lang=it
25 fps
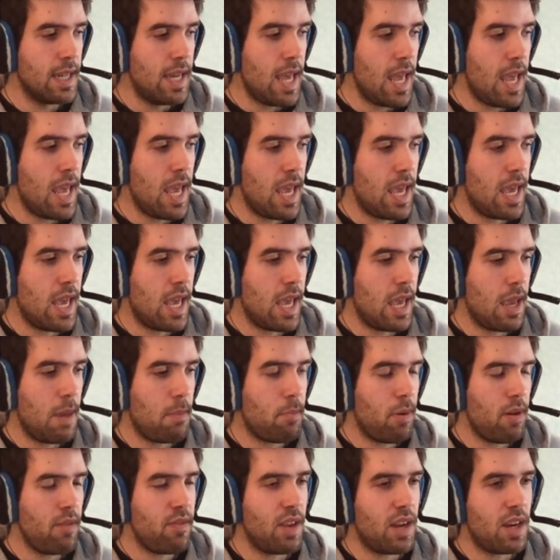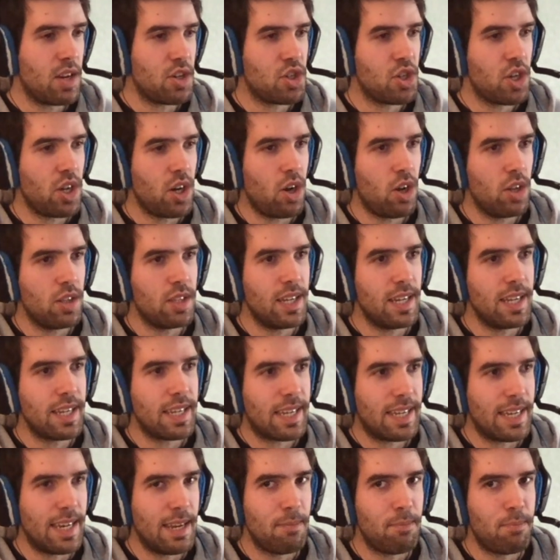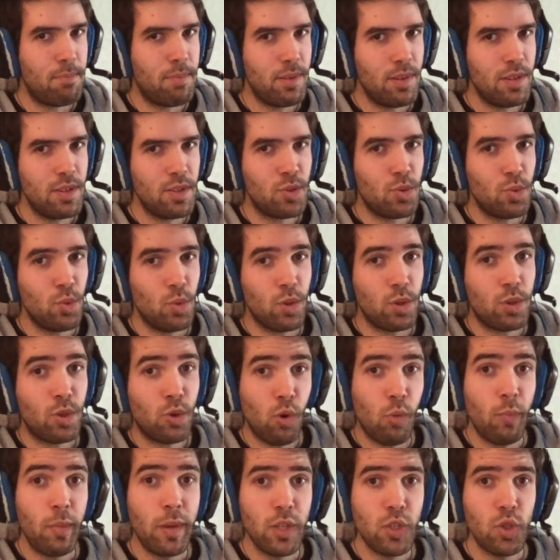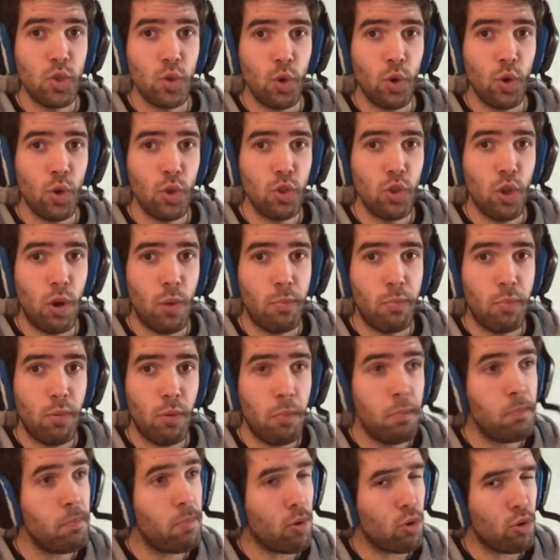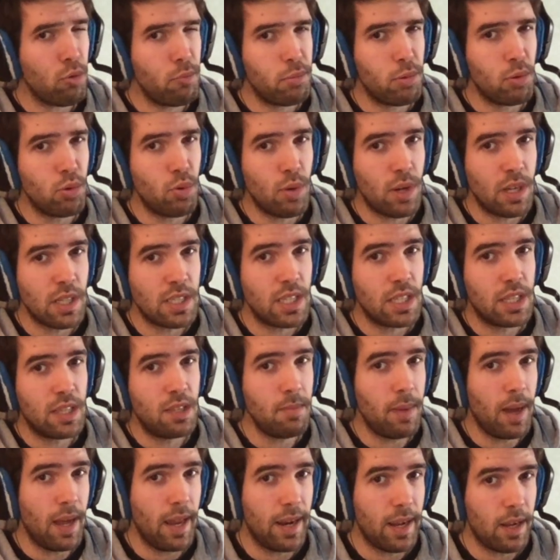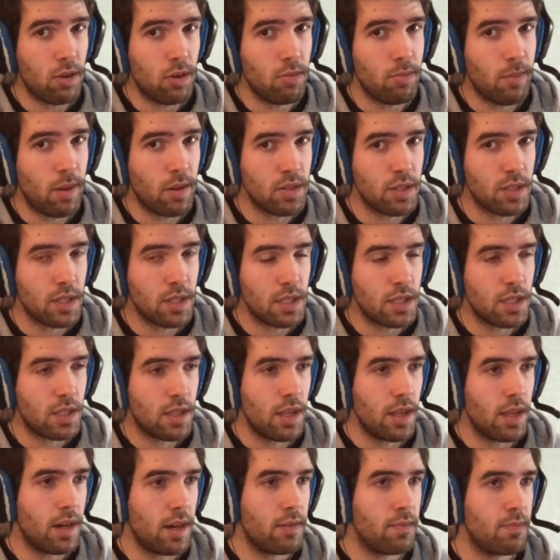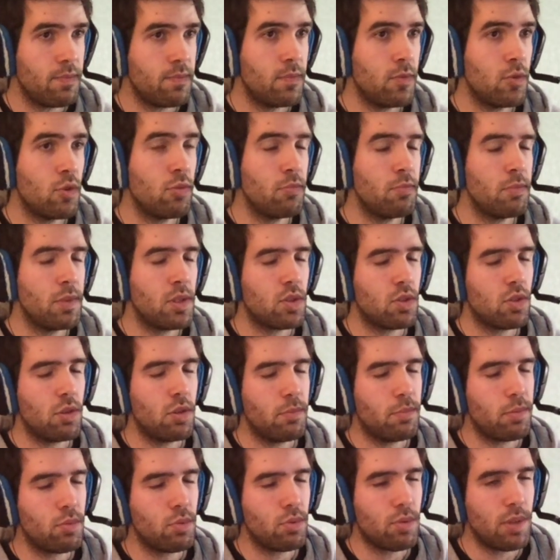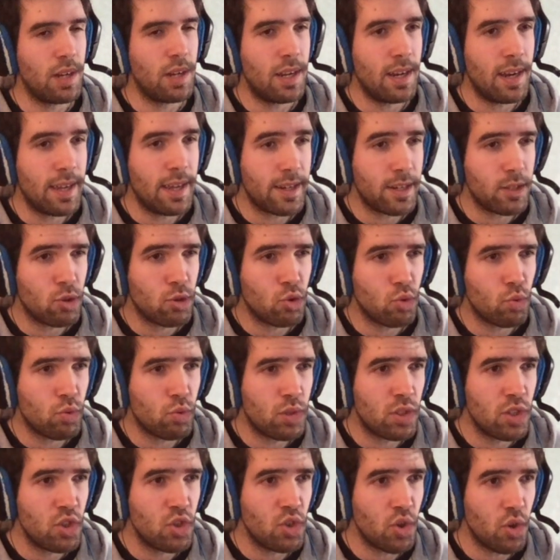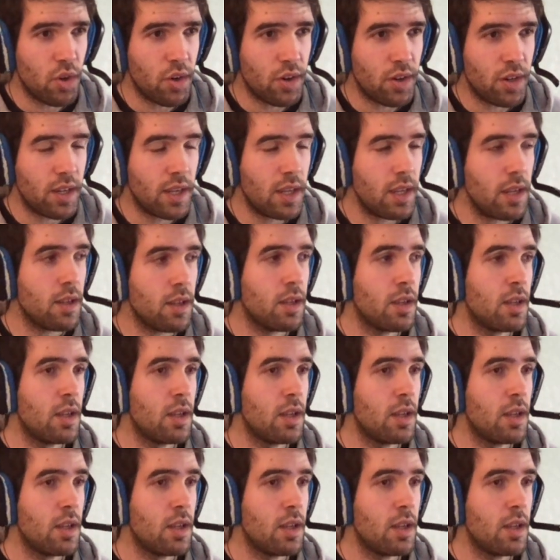e poi vi lascerò delle clip sul come sono dopo poco più di una settimana con mouse e tastiera. Non mi sono potuto allenare tutti i giorni